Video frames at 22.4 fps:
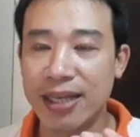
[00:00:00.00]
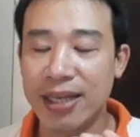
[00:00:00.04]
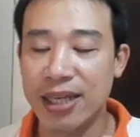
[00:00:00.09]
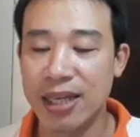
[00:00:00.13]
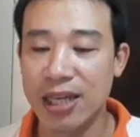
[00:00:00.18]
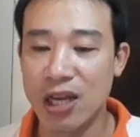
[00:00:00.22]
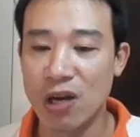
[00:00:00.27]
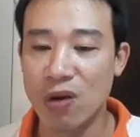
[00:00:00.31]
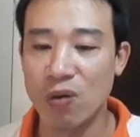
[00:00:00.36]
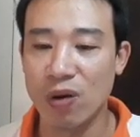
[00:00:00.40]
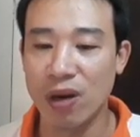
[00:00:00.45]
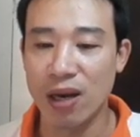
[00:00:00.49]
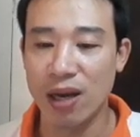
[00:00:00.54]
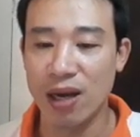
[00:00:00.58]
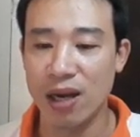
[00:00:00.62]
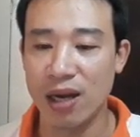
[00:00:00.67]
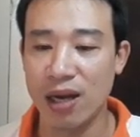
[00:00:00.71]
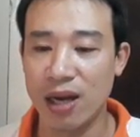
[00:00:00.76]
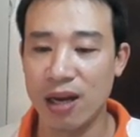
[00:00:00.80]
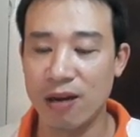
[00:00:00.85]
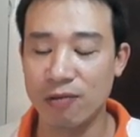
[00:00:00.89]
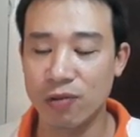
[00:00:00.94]
nhiều
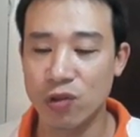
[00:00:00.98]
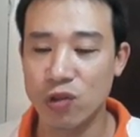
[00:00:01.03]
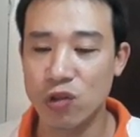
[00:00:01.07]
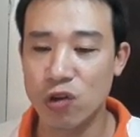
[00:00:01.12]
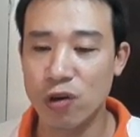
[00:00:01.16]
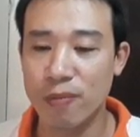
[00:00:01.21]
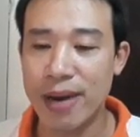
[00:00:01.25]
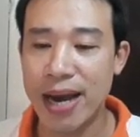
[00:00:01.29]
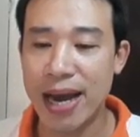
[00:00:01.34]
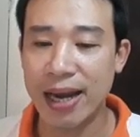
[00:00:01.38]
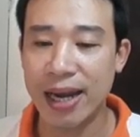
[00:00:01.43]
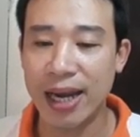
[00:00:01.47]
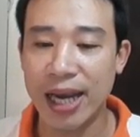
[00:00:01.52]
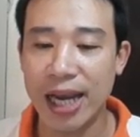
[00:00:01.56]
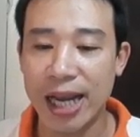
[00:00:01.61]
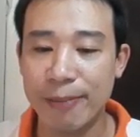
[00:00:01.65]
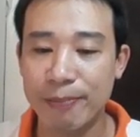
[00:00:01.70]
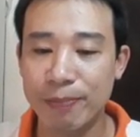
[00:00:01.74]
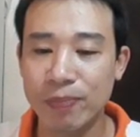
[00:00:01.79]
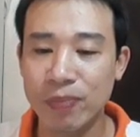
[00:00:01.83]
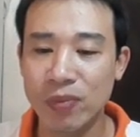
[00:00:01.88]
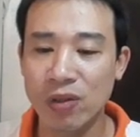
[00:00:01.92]
lợi lộc cho bạn
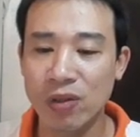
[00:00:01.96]
lắm